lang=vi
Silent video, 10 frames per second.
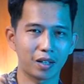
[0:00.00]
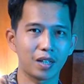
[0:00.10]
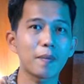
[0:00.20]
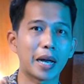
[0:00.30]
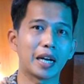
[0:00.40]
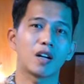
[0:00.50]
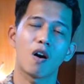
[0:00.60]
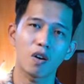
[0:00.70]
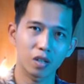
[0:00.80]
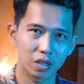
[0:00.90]
các bạn đang
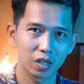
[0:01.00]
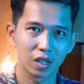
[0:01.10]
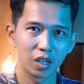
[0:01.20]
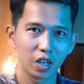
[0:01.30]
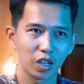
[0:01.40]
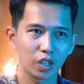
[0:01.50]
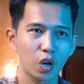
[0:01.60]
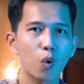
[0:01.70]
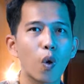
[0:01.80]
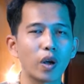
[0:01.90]
có nữa
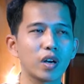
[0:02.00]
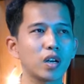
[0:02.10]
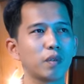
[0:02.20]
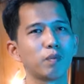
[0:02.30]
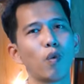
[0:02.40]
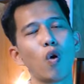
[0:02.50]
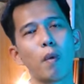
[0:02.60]
nó mua, mua